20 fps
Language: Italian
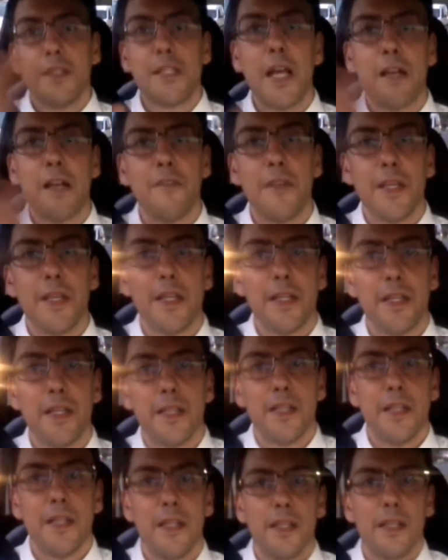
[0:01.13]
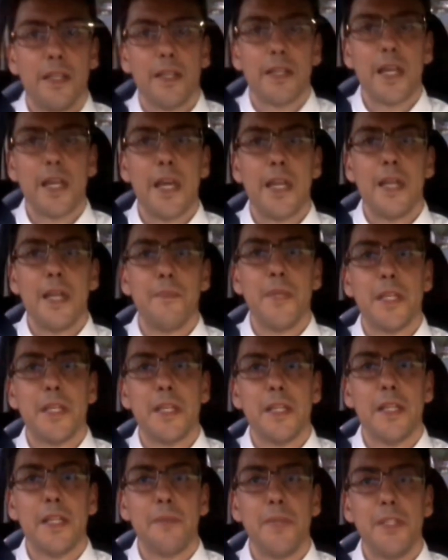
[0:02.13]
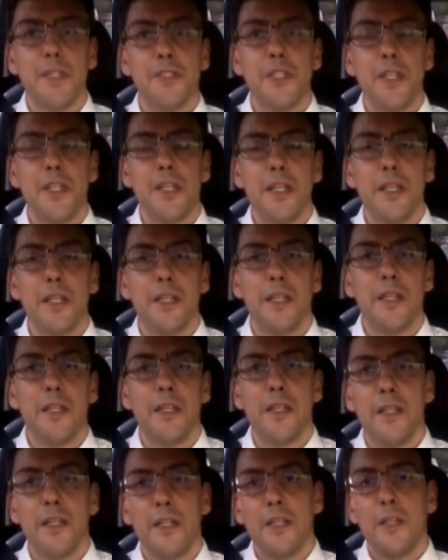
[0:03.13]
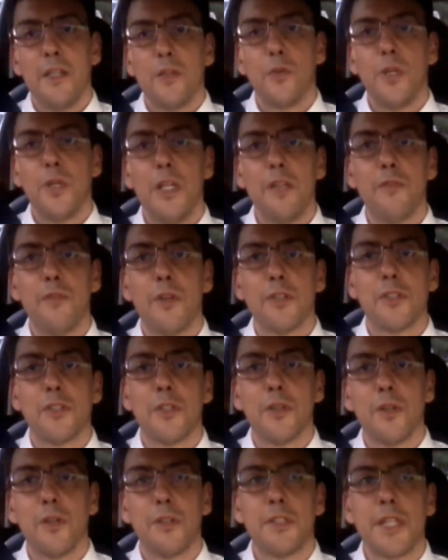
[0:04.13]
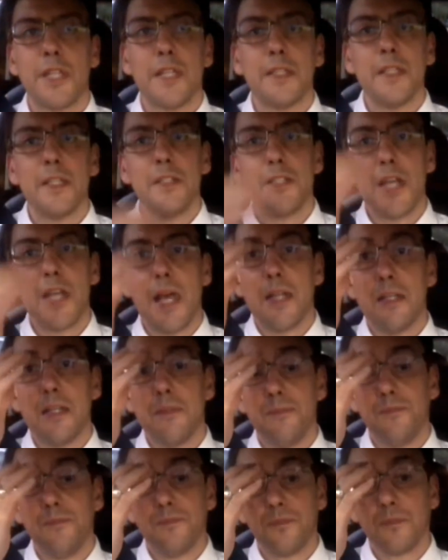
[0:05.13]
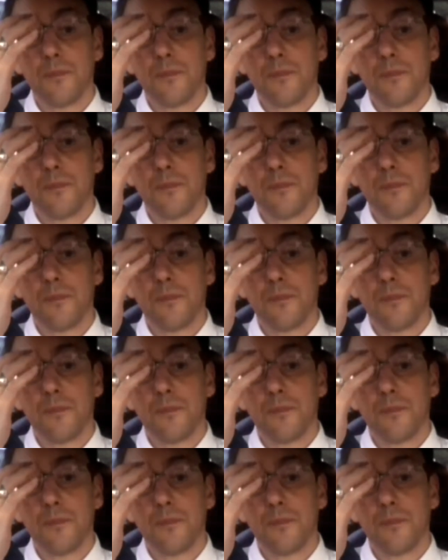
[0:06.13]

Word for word: Salve, care amiche ed amici, qui il vostro Sant'Enchan.